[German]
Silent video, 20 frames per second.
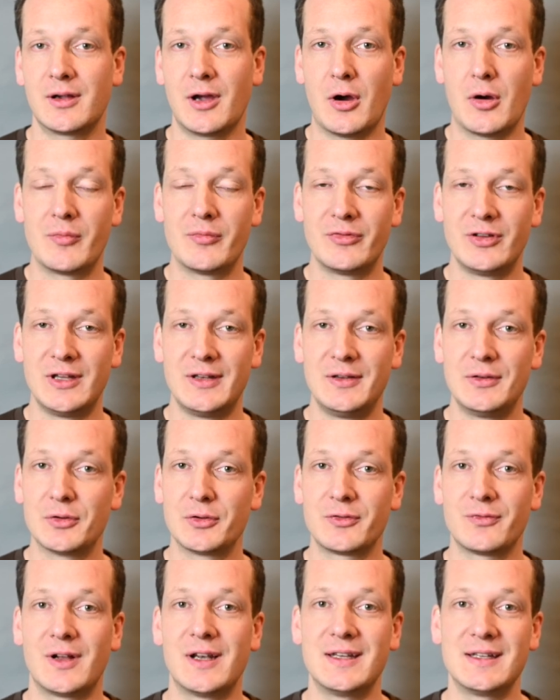kaum
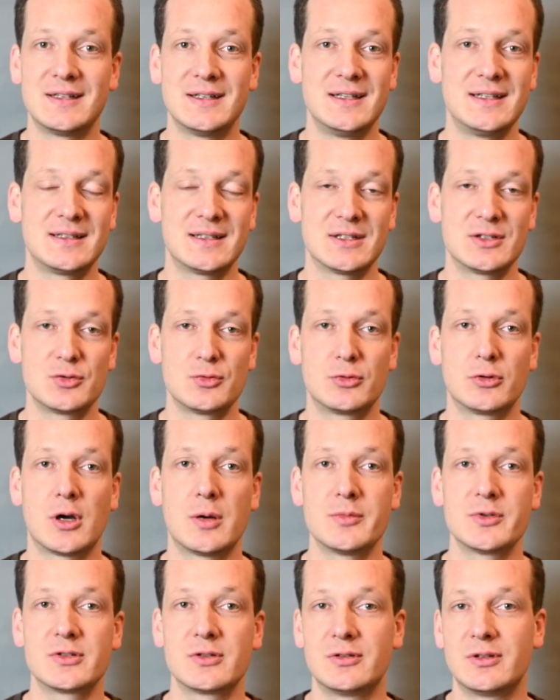Videos, weil ich nicht dazu
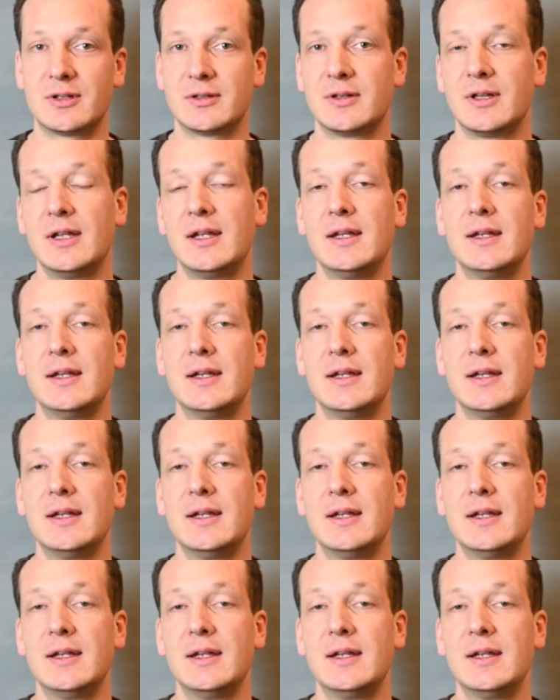komme, sondern